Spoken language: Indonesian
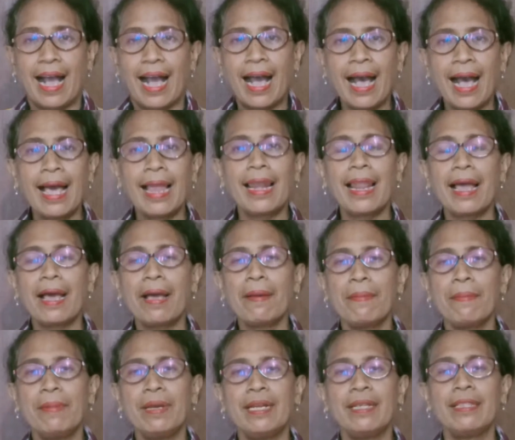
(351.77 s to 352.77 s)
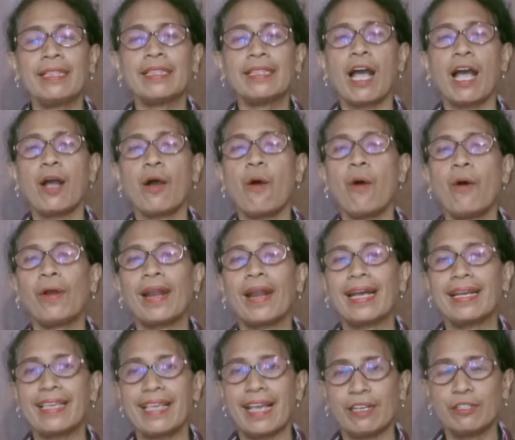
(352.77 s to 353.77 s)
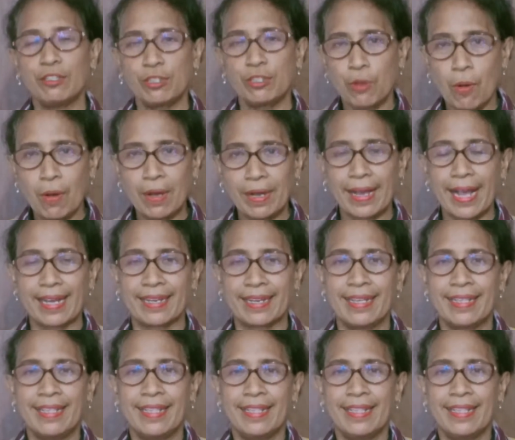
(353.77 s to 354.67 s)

Allah menentang orang yang congkak,